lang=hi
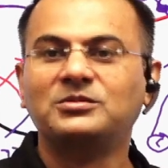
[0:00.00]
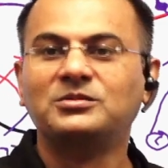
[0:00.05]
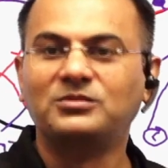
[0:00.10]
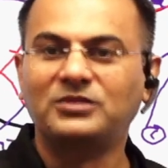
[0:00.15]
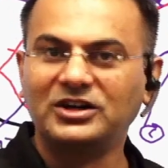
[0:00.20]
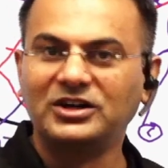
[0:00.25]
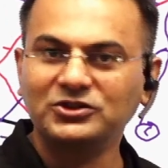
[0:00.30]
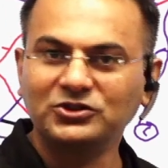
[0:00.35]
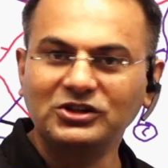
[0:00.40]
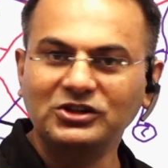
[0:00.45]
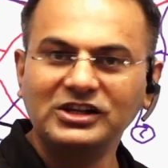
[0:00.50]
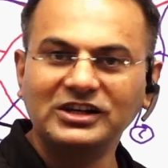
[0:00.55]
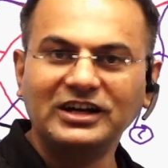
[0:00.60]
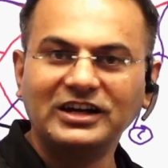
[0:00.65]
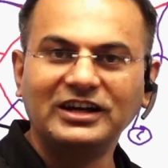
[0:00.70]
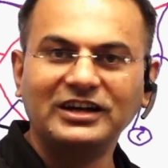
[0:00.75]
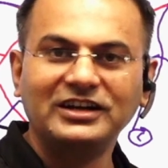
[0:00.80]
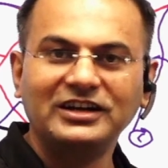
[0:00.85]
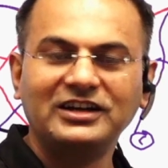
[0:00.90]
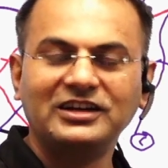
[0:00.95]
माजुली
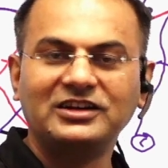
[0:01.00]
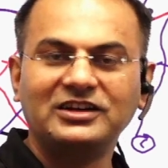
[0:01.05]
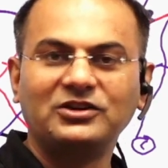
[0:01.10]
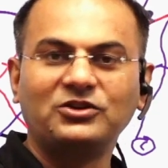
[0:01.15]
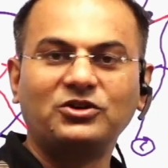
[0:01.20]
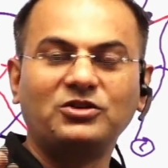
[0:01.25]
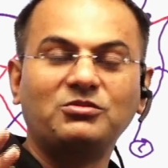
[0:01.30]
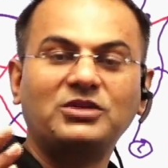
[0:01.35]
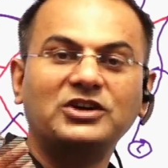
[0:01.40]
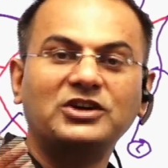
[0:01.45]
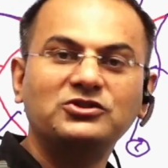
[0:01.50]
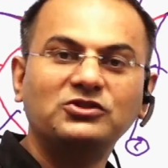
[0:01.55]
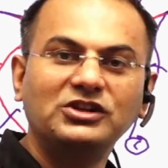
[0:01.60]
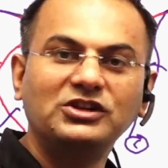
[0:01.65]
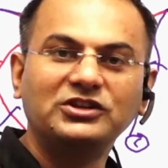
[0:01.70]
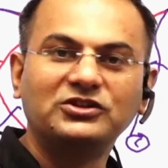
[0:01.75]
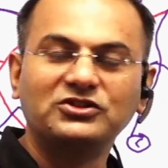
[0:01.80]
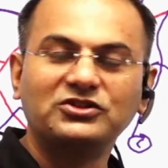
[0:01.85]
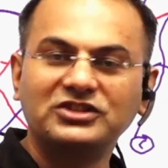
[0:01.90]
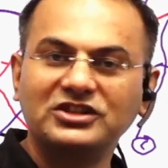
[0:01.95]
है और माजुली
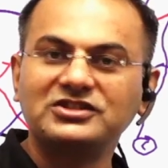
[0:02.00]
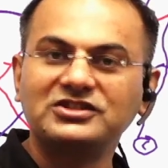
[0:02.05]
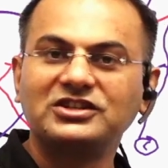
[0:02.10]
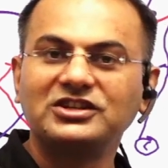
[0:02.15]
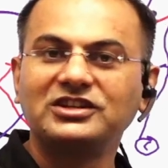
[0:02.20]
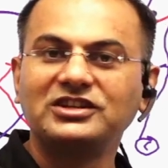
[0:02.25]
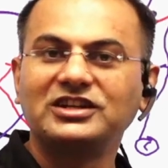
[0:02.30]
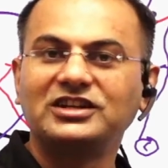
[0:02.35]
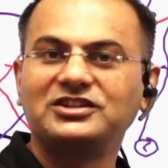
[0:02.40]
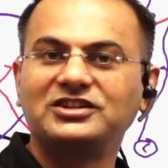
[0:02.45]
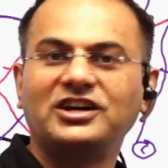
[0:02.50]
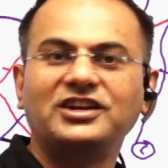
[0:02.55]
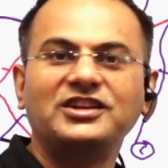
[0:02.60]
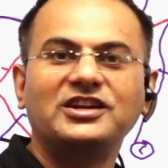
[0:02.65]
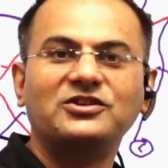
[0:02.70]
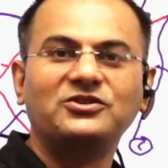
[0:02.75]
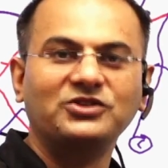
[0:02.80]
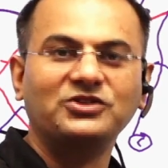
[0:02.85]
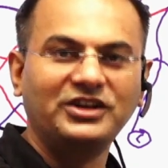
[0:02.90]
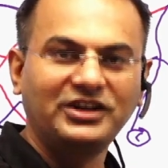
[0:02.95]
को जनसंख्या ज्यादा
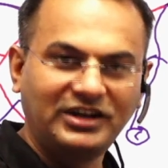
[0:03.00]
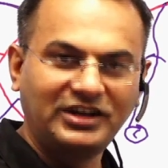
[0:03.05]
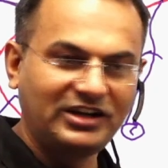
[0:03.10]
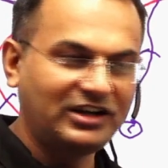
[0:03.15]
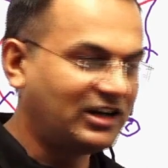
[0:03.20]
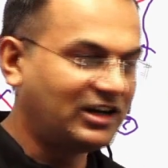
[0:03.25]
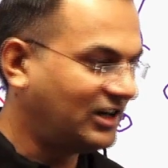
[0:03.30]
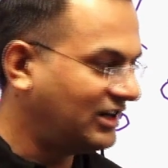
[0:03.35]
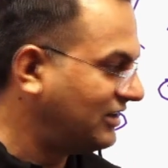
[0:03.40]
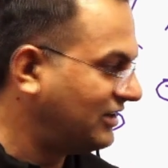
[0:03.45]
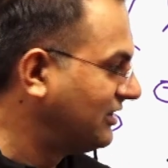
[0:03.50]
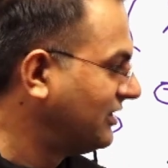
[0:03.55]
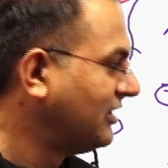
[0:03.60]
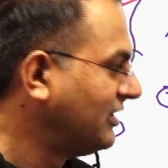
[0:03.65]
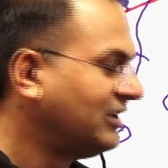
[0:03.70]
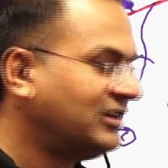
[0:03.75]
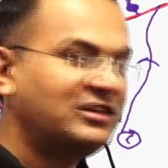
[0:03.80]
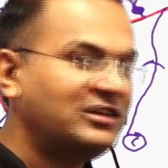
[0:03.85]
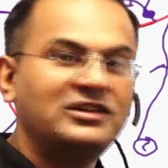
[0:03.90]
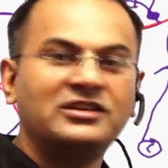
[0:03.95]
होने के कारण
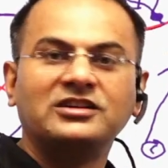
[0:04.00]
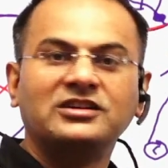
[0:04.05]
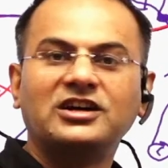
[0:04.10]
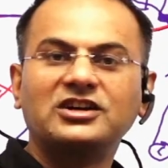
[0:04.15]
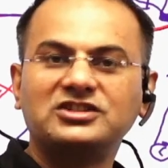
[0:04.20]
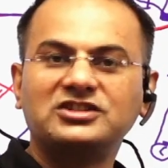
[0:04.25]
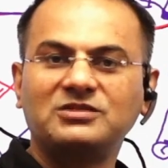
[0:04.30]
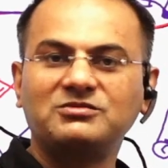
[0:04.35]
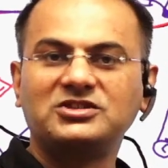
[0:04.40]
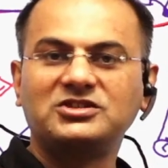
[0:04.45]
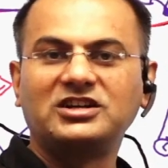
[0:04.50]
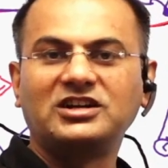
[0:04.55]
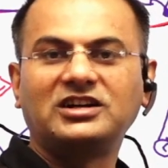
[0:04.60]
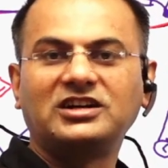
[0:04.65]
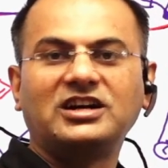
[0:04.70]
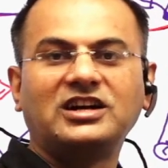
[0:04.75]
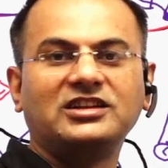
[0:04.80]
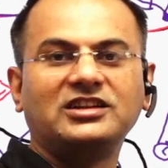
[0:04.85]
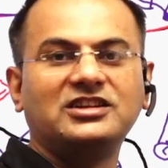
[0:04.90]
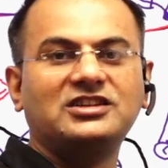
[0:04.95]
असम
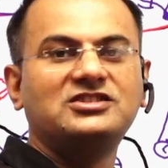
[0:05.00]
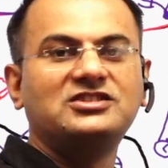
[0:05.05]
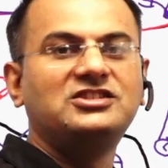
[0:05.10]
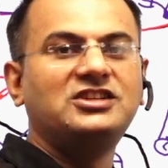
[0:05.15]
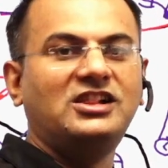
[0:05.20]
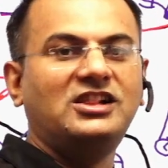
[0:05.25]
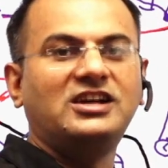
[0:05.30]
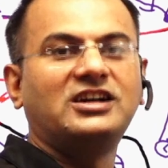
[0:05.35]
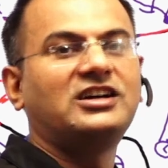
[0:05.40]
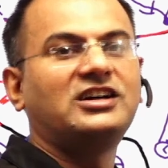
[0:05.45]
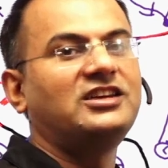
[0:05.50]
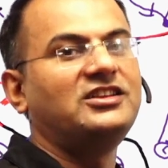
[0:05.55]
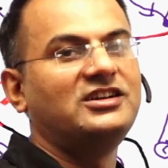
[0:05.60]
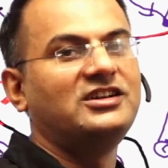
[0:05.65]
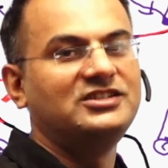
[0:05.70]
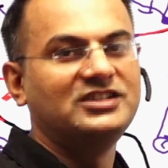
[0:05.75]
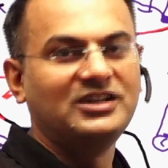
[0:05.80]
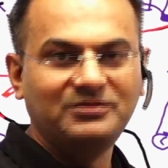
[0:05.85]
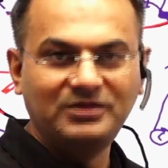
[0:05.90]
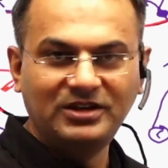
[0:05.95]
सरकार ने जिले का
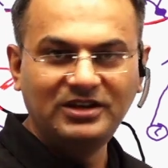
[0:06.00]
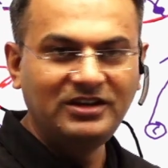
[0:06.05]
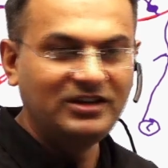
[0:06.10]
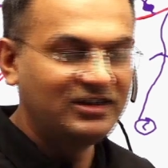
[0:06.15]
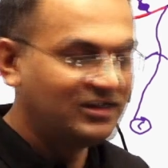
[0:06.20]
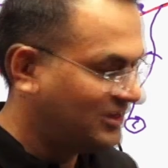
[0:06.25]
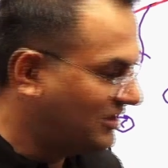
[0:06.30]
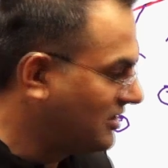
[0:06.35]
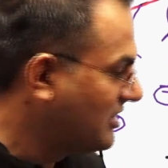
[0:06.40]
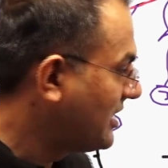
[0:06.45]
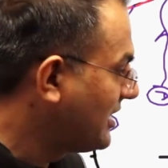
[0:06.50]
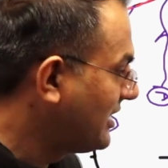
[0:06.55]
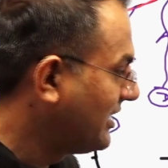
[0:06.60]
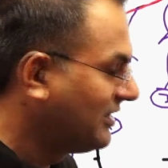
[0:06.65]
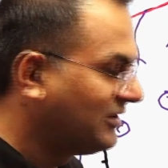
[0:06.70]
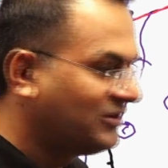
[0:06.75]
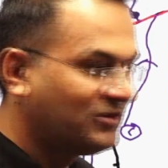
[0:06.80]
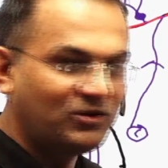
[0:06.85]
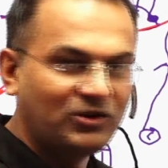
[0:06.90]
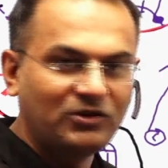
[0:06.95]
दर्जा भी दिया है
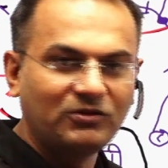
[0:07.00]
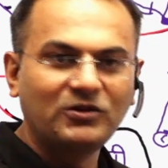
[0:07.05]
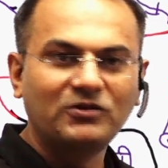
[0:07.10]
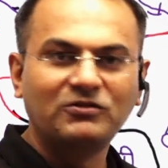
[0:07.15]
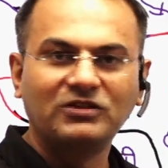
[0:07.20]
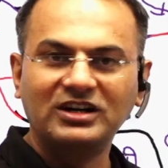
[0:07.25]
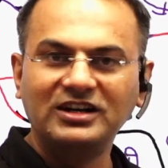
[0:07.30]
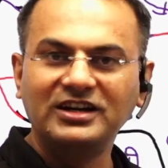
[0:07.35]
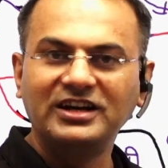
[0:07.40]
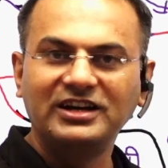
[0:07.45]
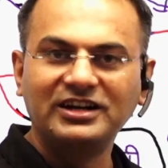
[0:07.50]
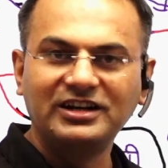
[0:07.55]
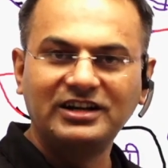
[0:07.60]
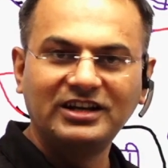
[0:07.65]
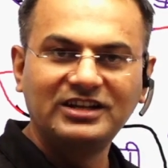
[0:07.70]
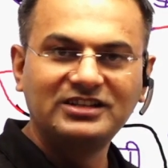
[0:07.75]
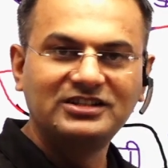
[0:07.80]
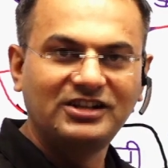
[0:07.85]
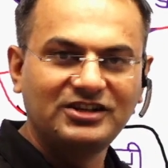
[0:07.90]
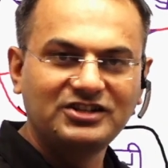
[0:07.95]
और वो वर्ल्ड
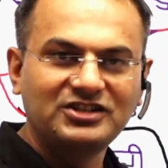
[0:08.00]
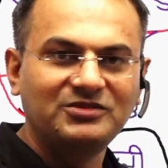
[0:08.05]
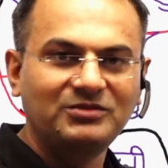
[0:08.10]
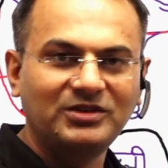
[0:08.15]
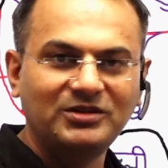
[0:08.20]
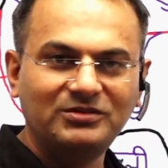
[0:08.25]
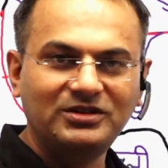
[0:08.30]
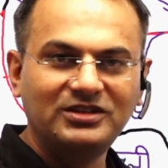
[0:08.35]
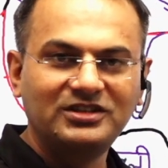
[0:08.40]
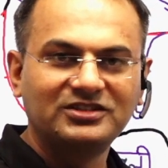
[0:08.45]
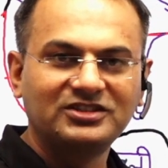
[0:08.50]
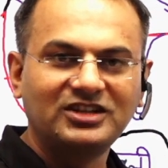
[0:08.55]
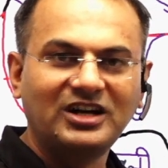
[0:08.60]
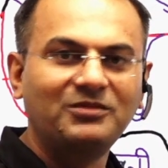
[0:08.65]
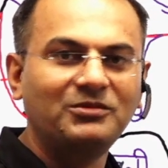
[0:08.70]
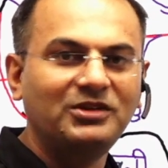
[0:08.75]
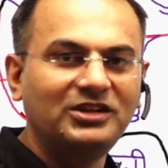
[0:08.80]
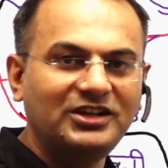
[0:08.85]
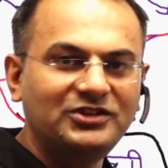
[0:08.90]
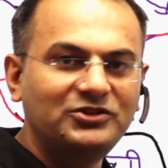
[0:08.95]
हेरिटेज लिस्ट में भी
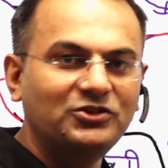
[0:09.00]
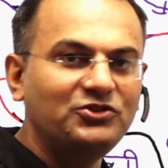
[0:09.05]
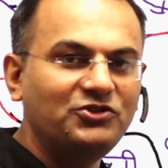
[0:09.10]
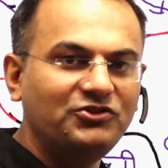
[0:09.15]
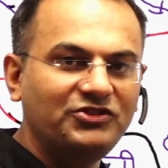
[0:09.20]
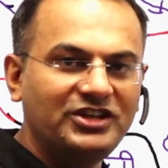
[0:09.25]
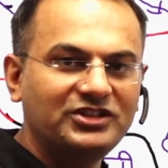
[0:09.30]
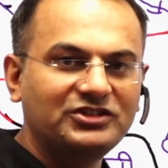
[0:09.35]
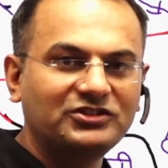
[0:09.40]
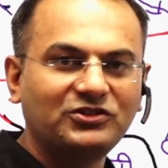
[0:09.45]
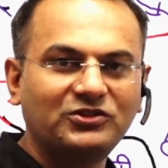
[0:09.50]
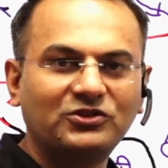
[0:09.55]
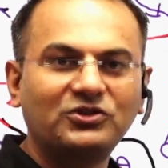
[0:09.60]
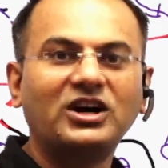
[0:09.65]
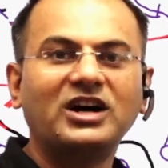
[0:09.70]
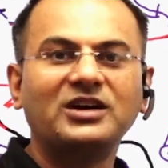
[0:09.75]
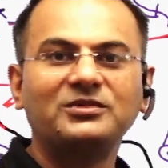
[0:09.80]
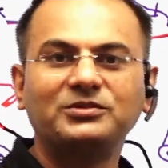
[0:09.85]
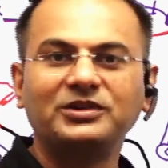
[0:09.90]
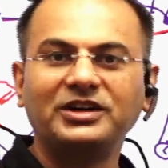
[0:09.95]
शामिल है जो यूनेस्को
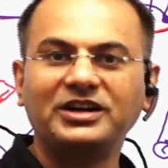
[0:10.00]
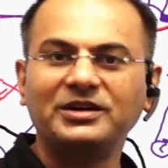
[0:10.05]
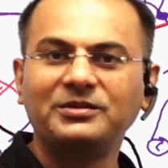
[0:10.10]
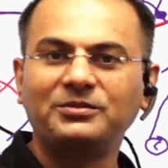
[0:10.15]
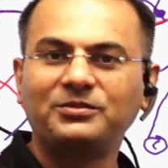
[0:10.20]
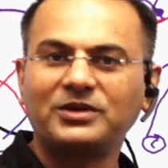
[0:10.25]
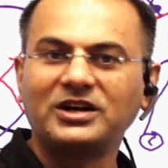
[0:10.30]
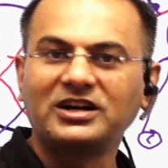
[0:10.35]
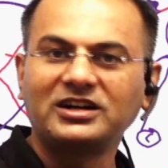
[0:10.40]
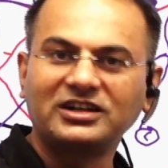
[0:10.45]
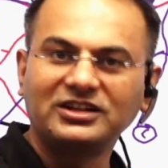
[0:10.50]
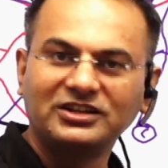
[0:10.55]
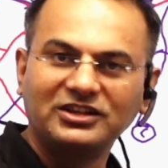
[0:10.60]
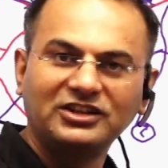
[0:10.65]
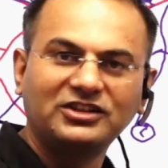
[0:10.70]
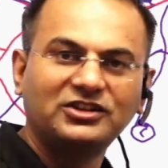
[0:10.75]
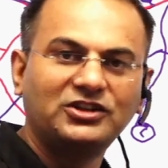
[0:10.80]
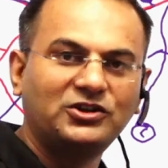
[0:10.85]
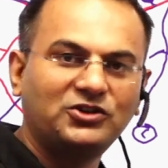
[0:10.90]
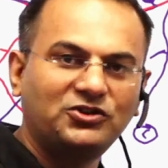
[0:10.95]
आपके
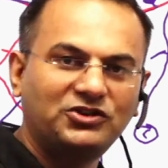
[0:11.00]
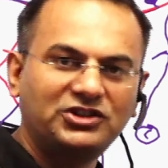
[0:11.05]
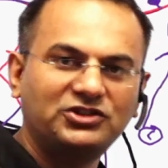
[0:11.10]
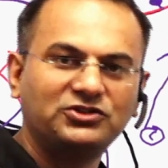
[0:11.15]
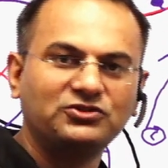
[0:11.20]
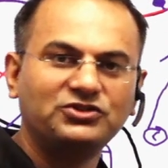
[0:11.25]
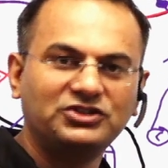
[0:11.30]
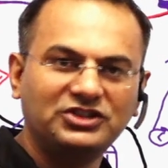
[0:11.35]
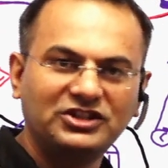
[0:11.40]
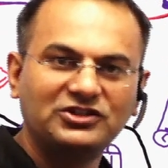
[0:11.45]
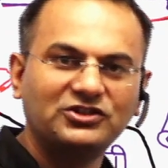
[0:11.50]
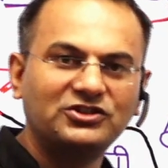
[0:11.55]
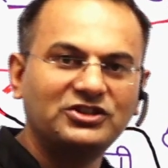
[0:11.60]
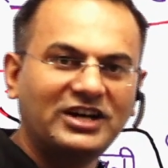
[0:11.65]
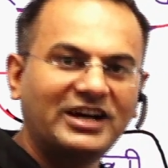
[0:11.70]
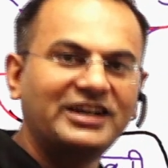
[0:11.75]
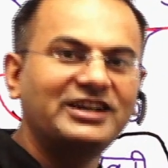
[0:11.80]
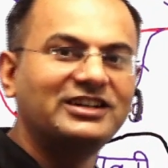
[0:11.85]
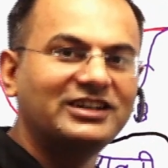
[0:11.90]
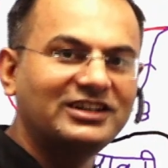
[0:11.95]
प्राकृतिक धरोहर सूची जो
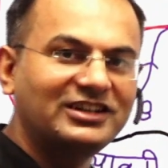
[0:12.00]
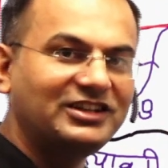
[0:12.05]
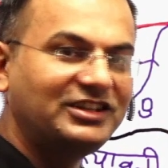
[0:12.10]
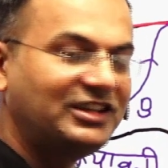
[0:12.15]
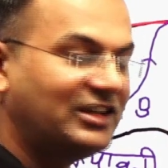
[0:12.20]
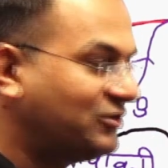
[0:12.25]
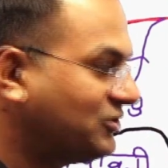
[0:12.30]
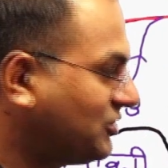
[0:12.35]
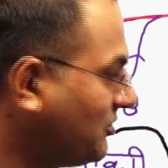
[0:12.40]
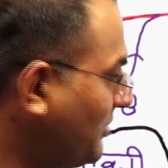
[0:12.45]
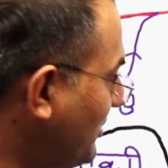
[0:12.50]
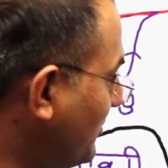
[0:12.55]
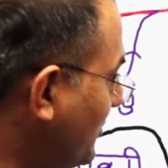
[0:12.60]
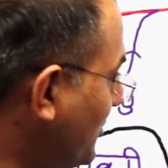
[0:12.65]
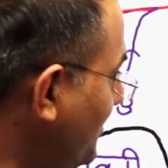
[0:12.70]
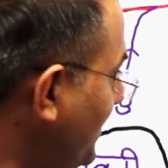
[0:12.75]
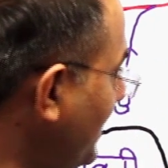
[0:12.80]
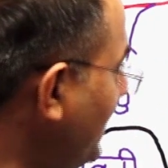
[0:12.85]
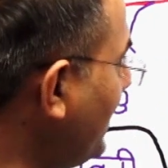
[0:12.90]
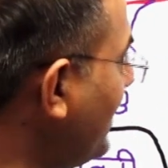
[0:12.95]
जारी करती है उसमें वो
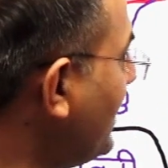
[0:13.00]
भी